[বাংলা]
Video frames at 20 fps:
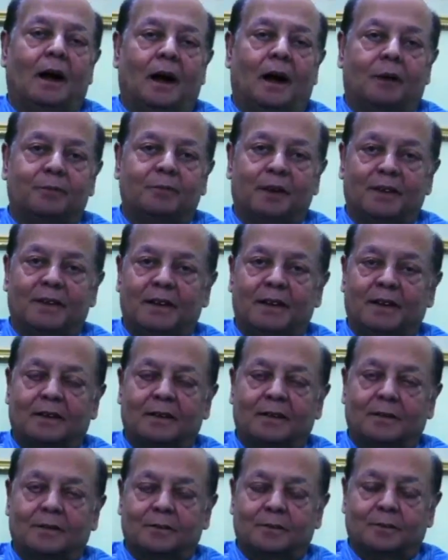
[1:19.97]

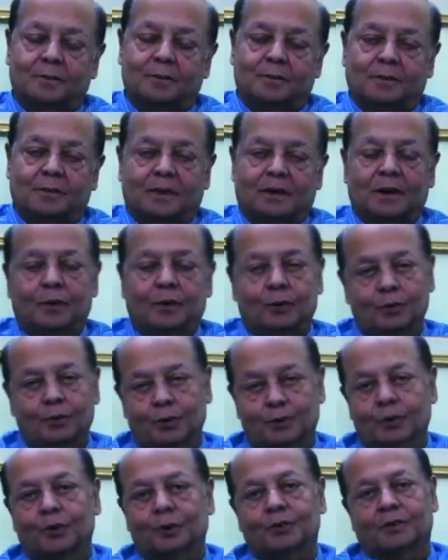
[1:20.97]
আপনাদেরকে
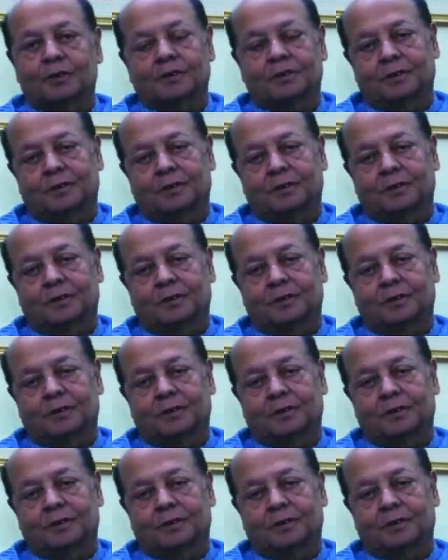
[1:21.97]
অনুরোধ